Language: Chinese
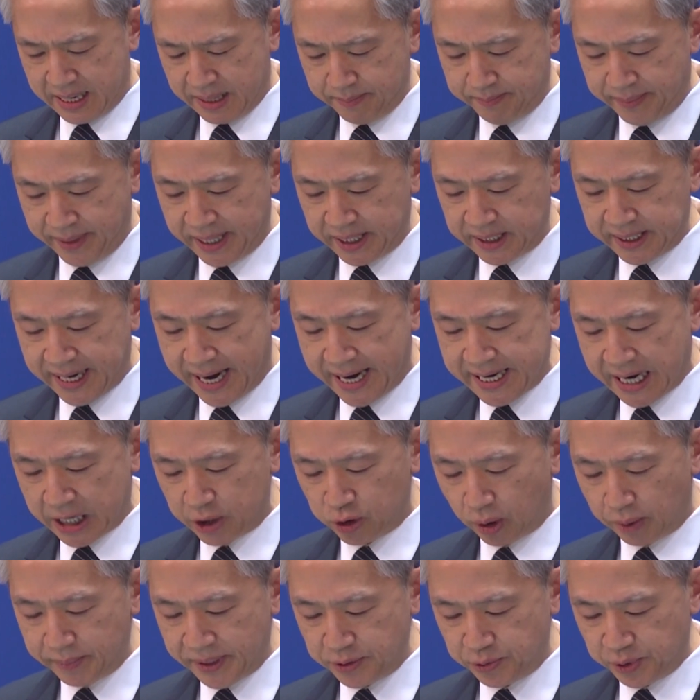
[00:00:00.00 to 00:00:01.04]
美日开展
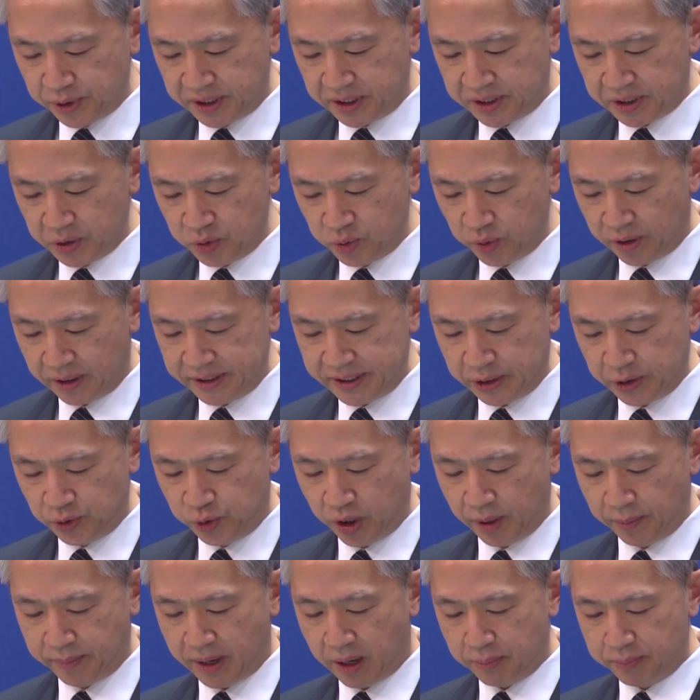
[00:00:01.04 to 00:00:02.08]
双边军事合作应
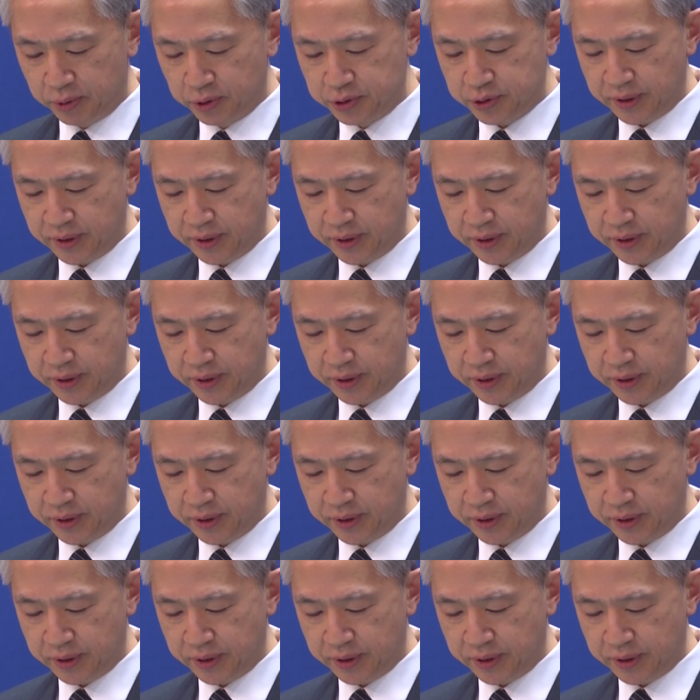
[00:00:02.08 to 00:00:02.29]
确保不